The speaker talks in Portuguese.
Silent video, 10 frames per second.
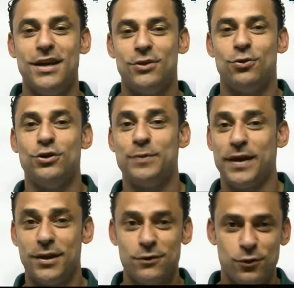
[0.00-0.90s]
Estou
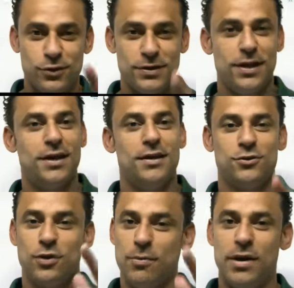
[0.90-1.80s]
esperando você, a
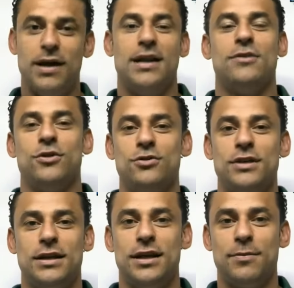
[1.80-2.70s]
sua mãe lá no Rio de
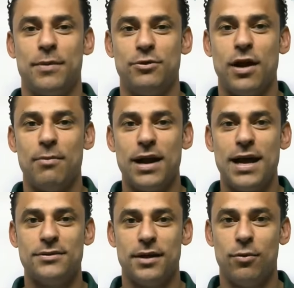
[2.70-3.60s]
Janeiro para me dar um
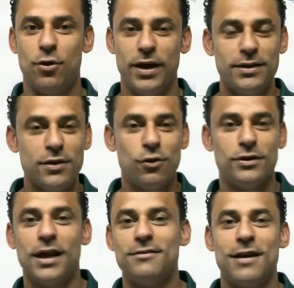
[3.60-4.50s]
abraço, tá bom? Entre em
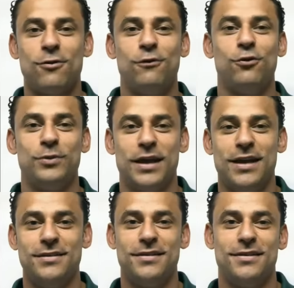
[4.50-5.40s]
contato lá com o
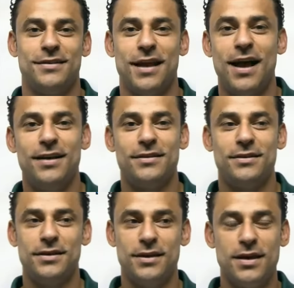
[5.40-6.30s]
Fluminense, tá?
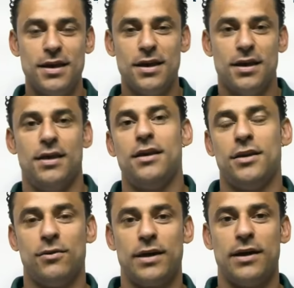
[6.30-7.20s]
Que
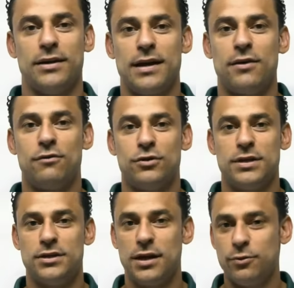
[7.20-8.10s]
eu quero entrar com
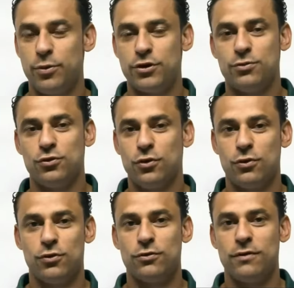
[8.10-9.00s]
você já no próximo jogo
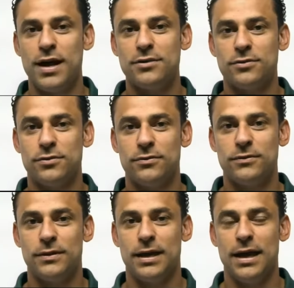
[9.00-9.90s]
contra o Vasco.
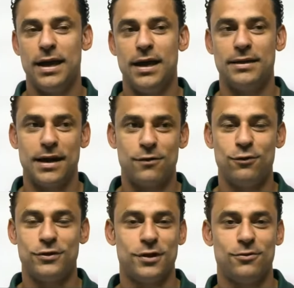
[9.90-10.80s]
É, entrar com
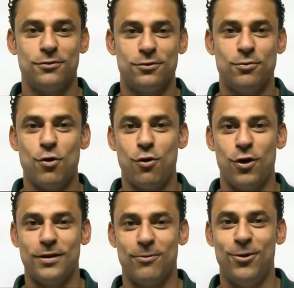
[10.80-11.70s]
você no, no, meu
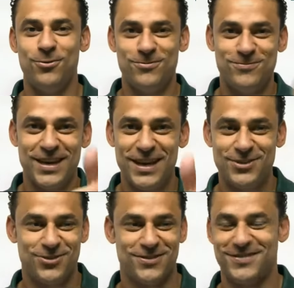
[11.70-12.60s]
colo, tá bom? Beijo.